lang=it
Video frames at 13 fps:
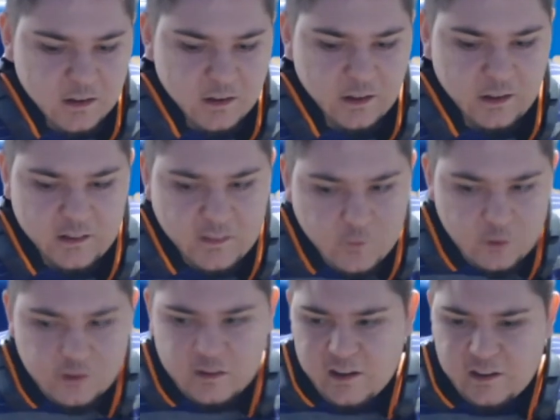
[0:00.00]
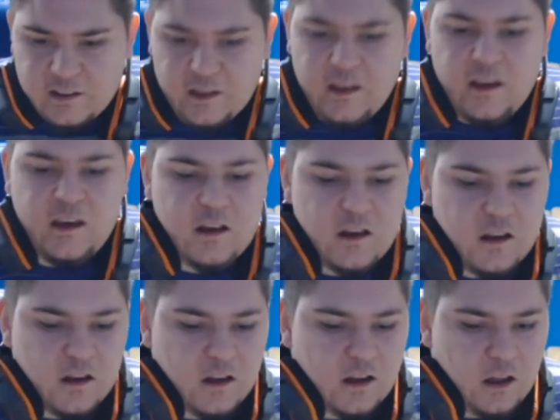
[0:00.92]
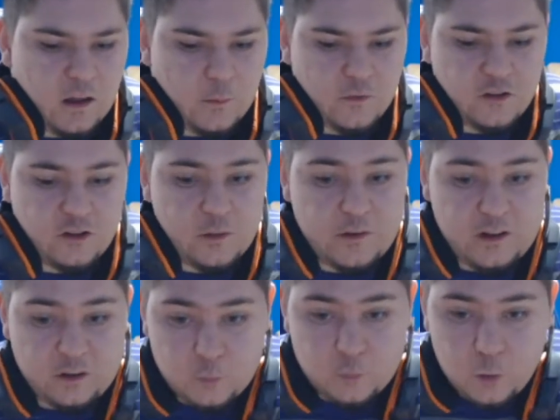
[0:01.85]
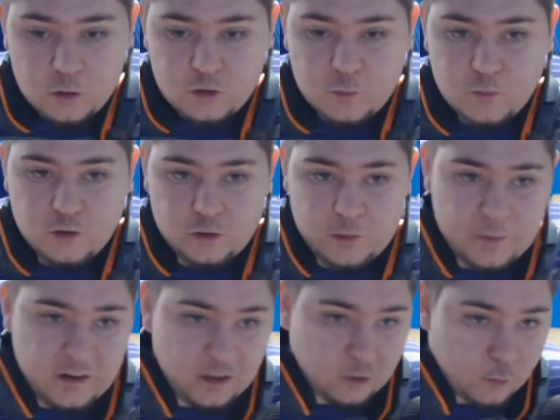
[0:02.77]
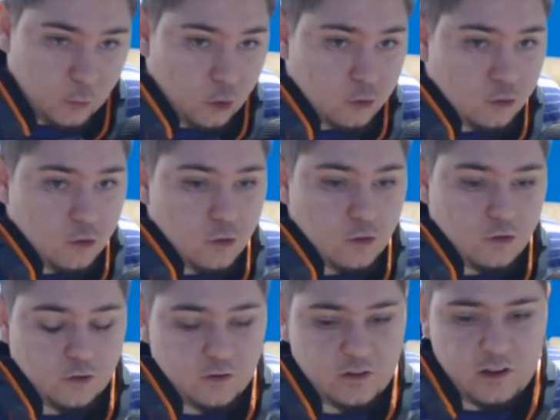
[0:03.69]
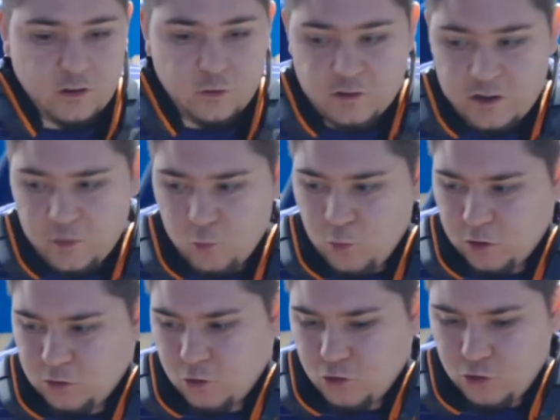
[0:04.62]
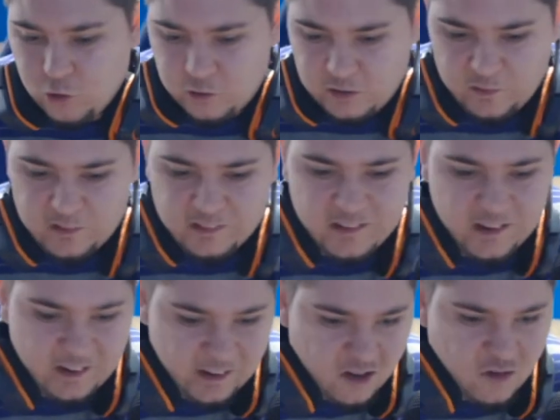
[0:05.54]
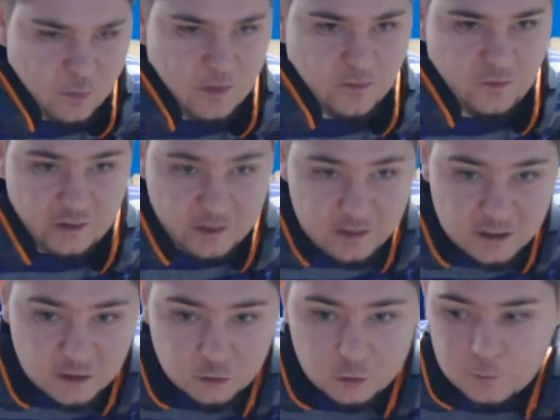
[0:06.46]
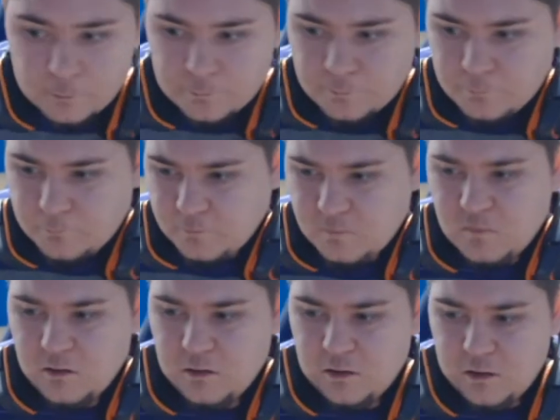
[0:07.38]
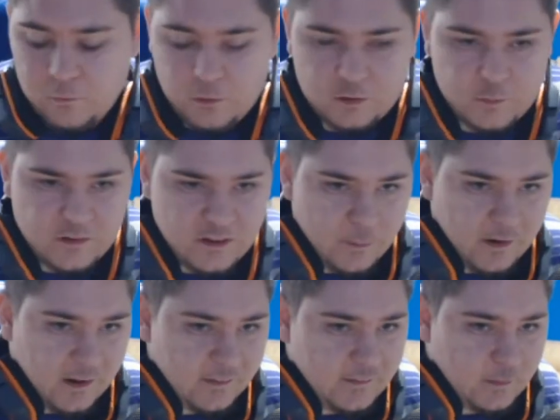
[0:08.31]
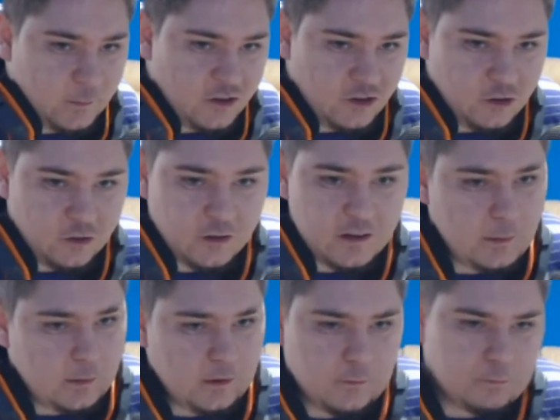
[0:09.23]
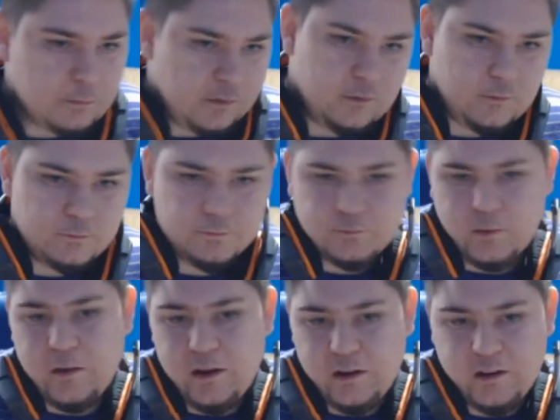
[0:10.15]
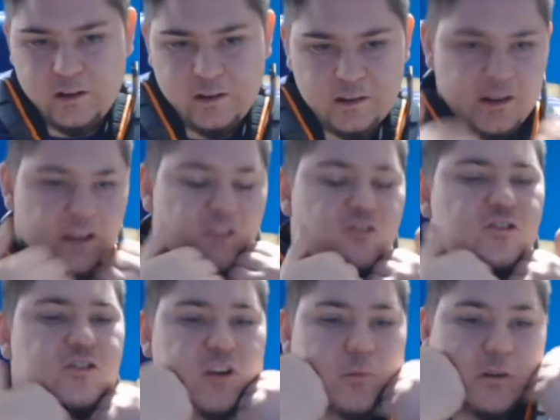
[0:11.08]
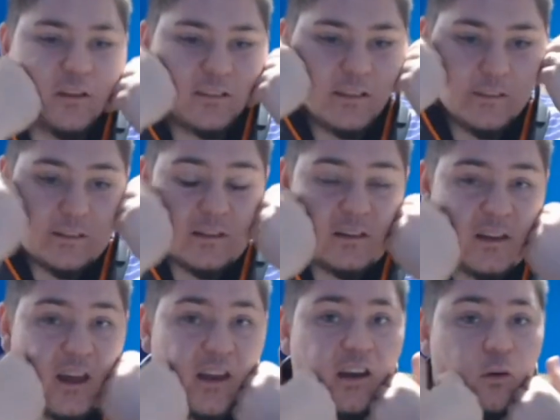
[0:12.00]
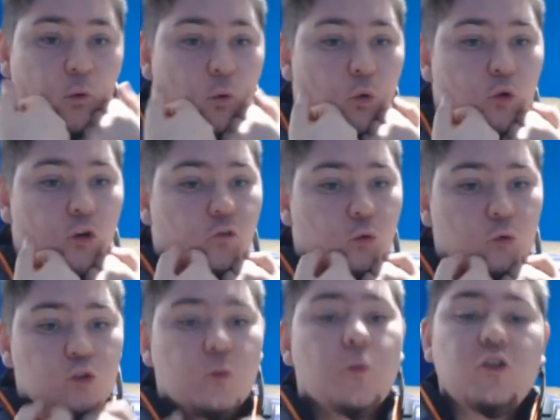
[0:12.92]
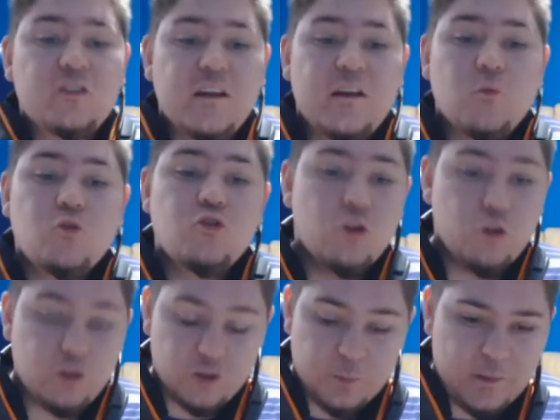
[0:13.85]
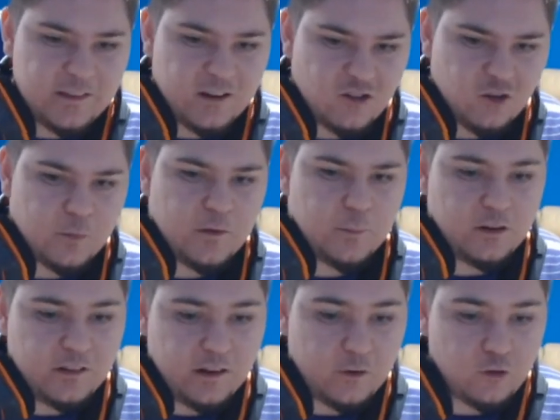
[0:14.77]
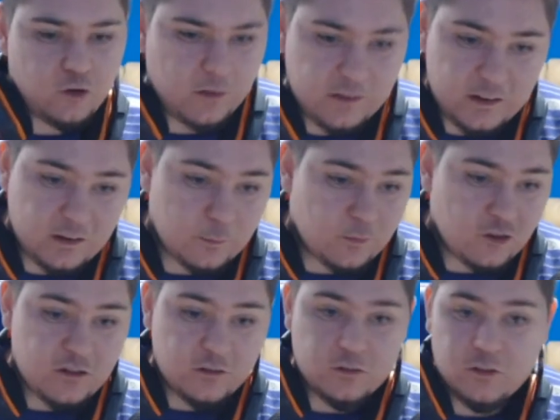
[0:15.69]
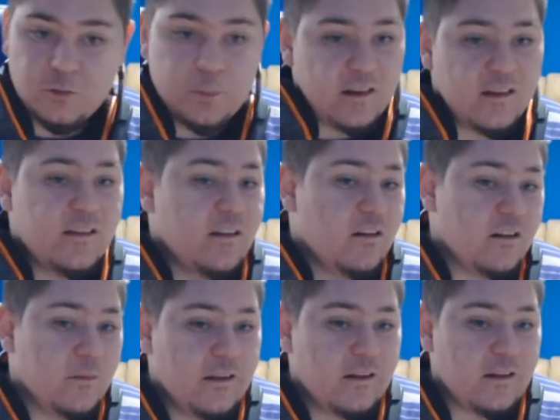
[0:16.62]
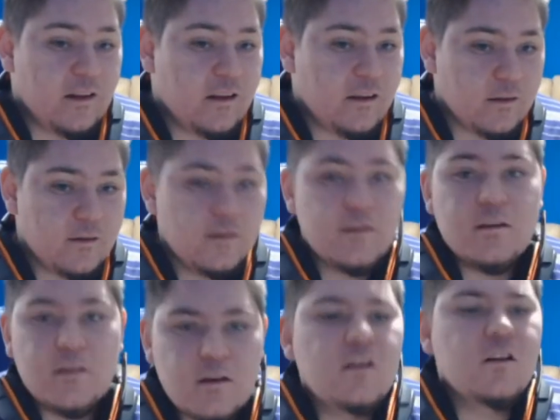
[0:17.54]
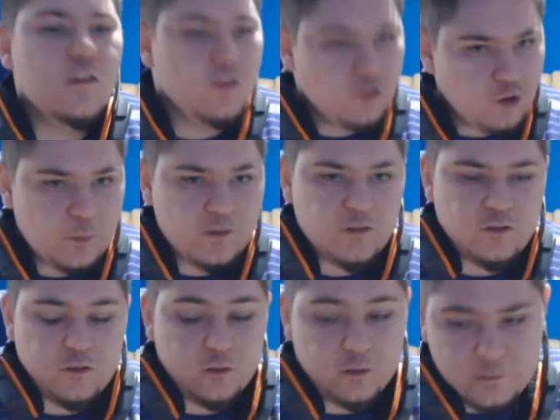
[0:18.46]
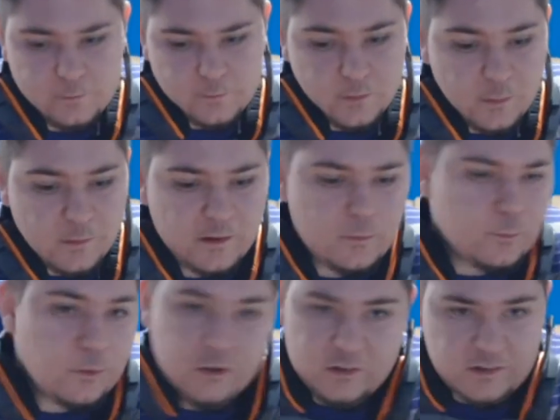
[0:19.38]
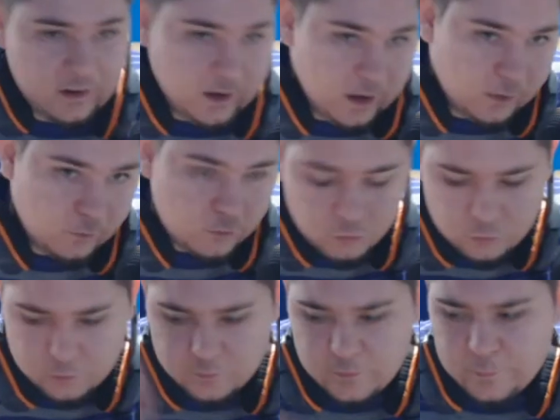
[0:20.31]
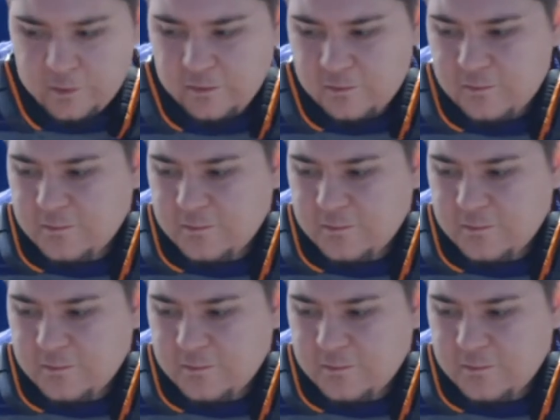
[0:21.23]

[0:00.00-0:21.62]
E devo dire che eh, mi sto impegnando molto, mi sono impegnato molto, sono stato 3 o 4 giorni davanti a Rage per finirlo, eh, quando mi si è buggata la missione, però vabbè, la Rage diciamo è stata una serie in cui ho voluto portare un gioco, io spenderci per portare un gioco perché mi dicevano non spendi i soldi bene, ci ho speso i soldi, va bene, poi non se l'ha cagato nessuno, va bene.